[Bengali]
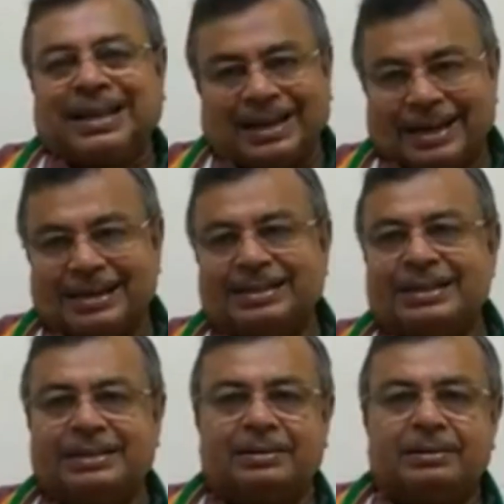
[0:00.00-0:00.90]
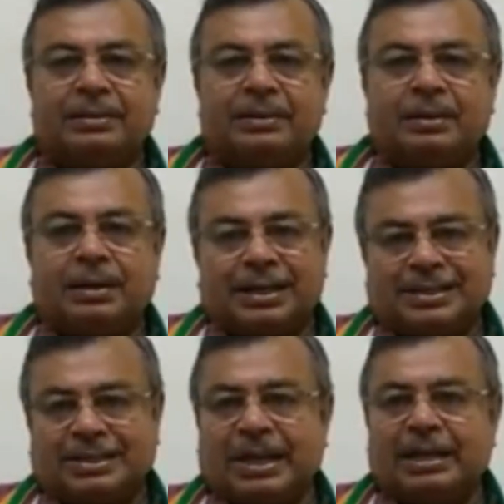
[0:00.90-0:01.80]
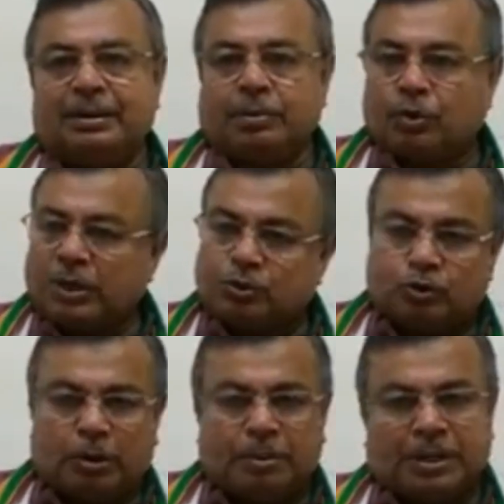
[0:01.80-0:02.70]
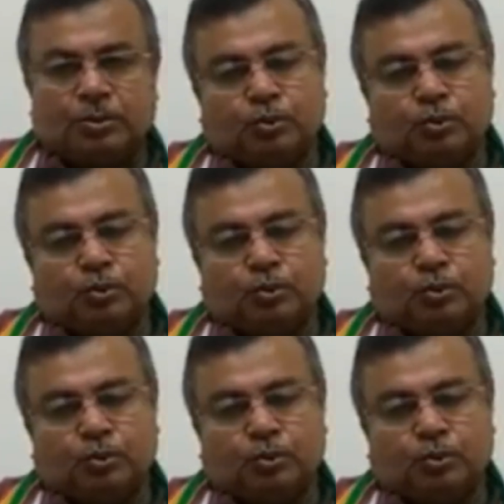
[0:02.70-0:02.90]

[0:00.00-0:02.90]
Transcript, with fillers: সারা রাজ্যের ক্লাস টেন এবং ক্লাস টুয়েলভ